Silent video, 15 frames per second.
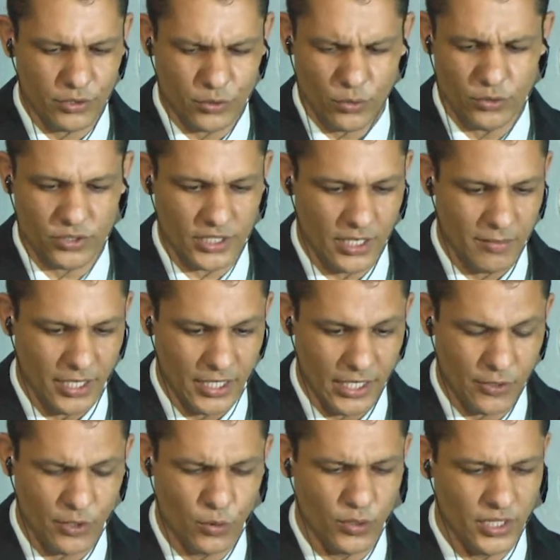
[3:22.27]
todos
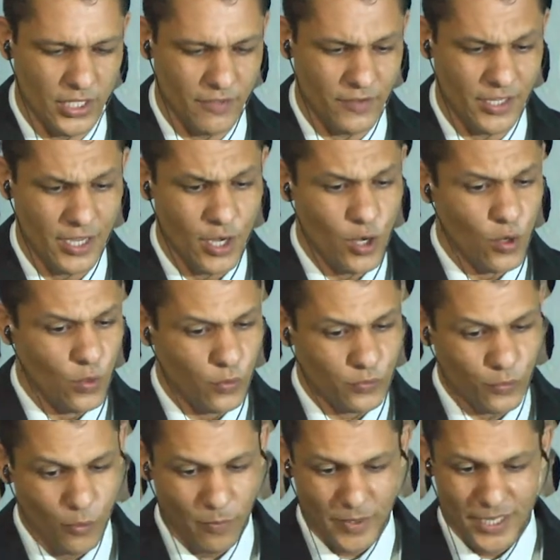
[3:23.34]
trabalharam, inclusive os
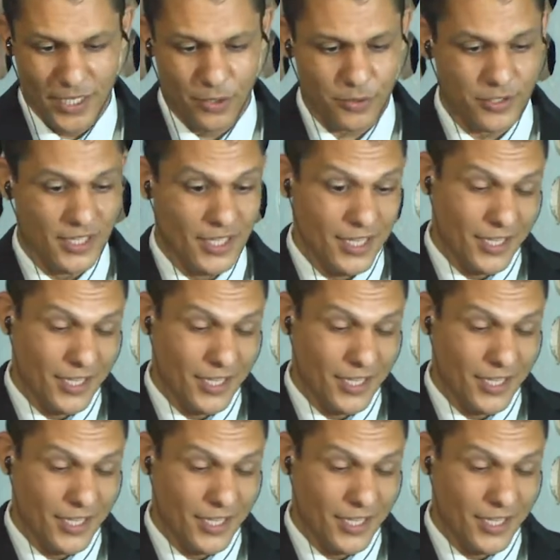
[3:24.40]
companheiros